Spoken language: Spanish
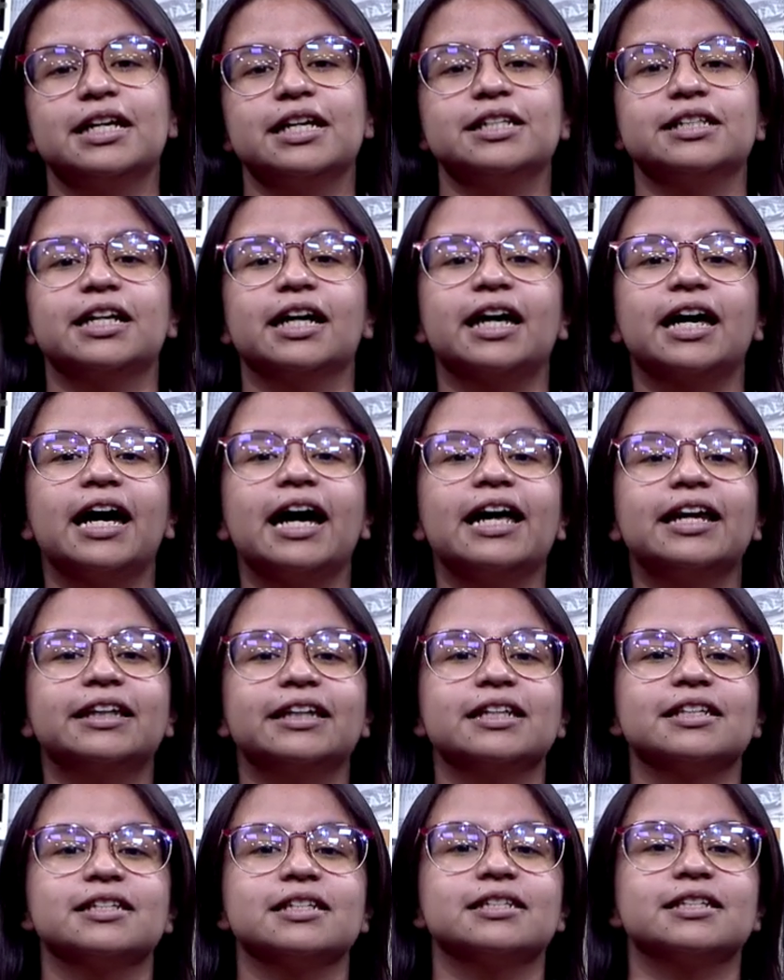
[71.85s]
ya que
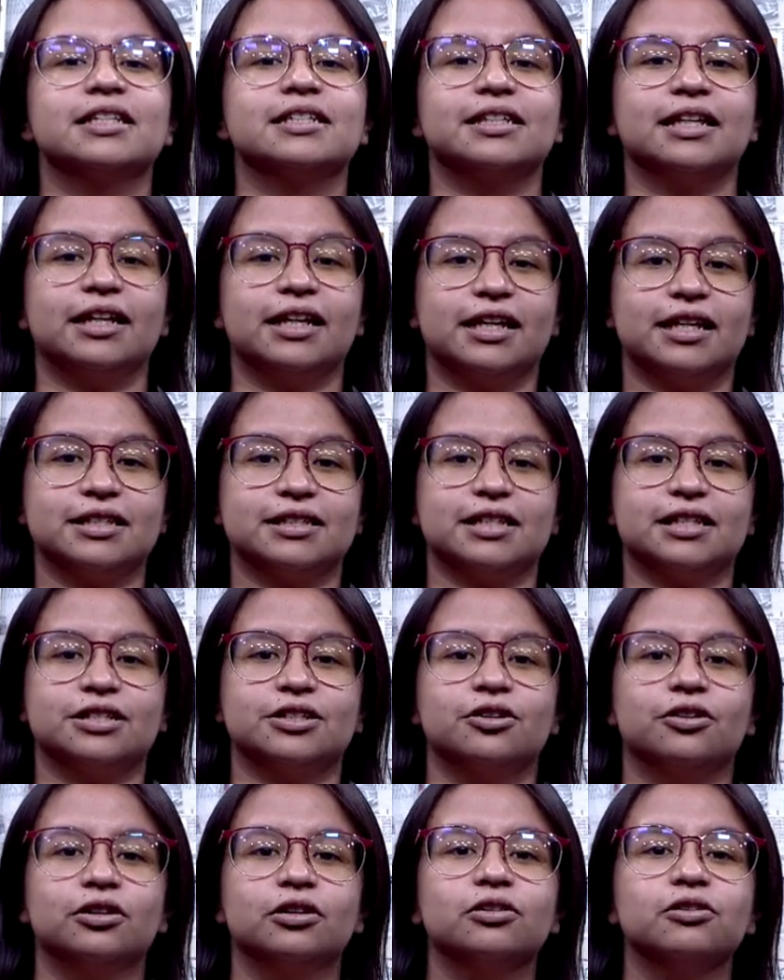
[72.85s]
antes de esta
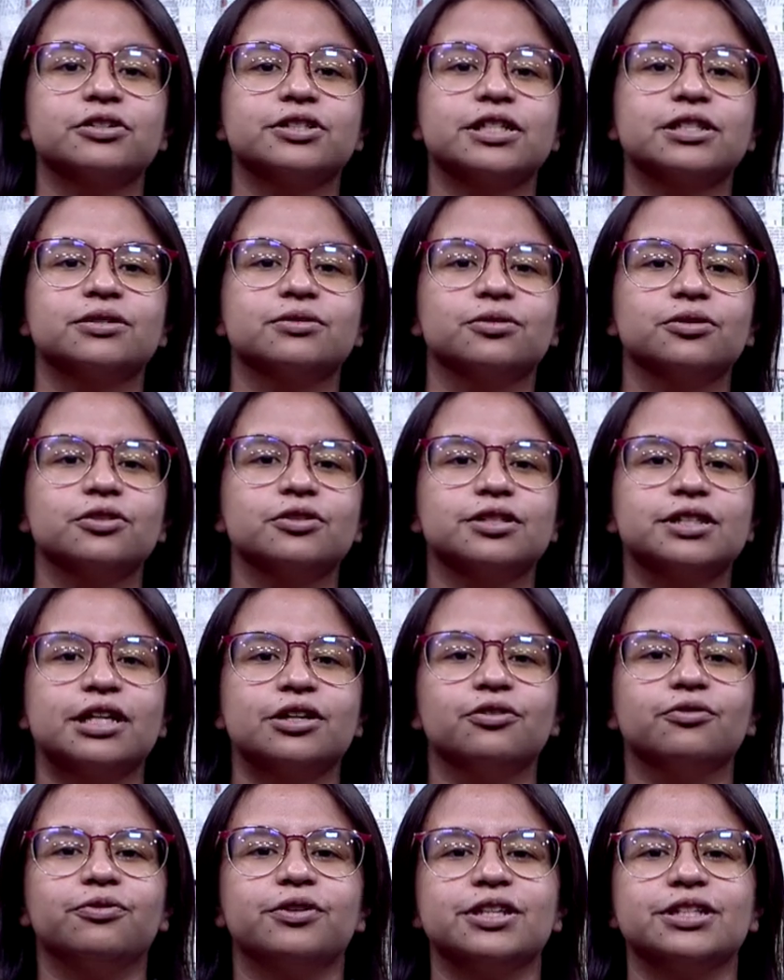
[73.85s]
estandarización los estudios
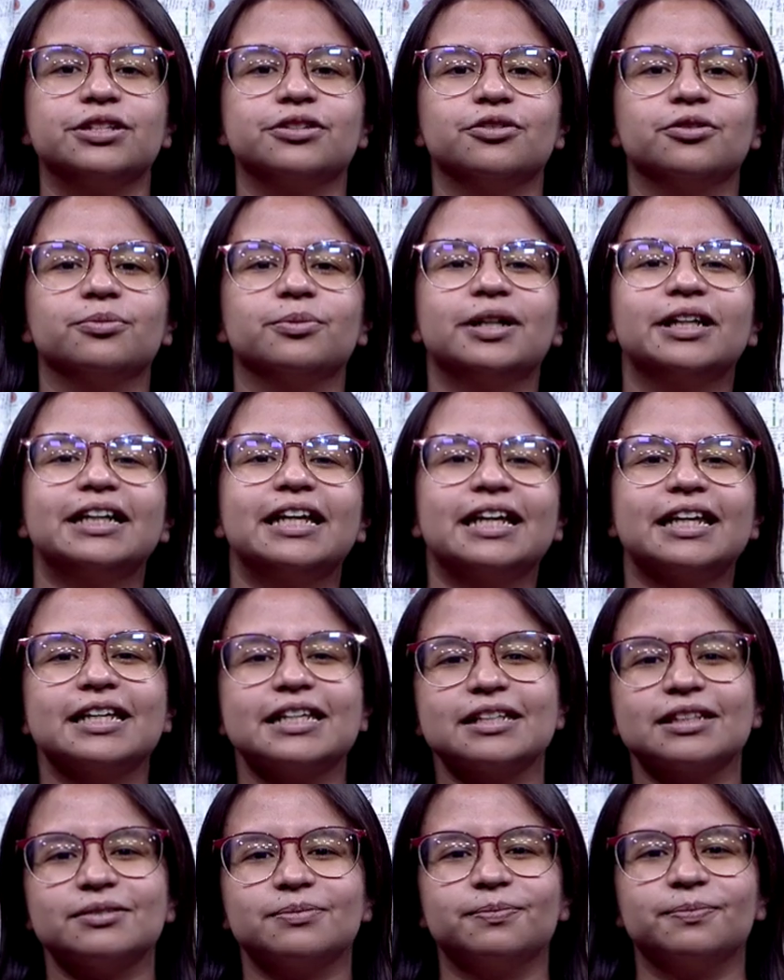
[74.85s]
han ofrecido
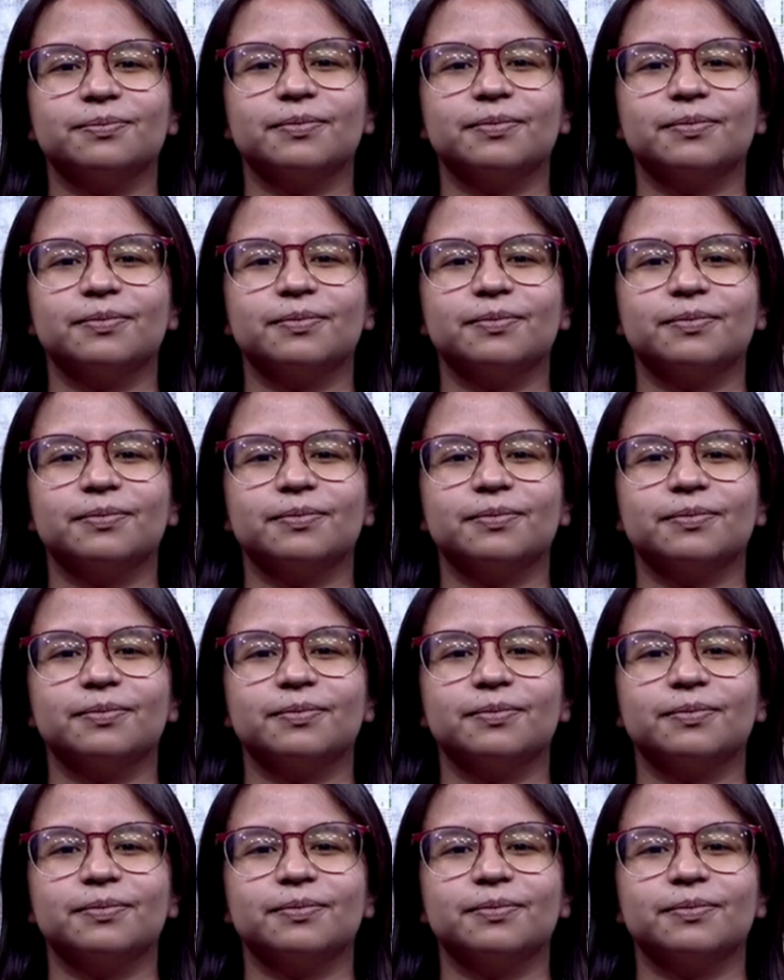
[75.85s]
variadas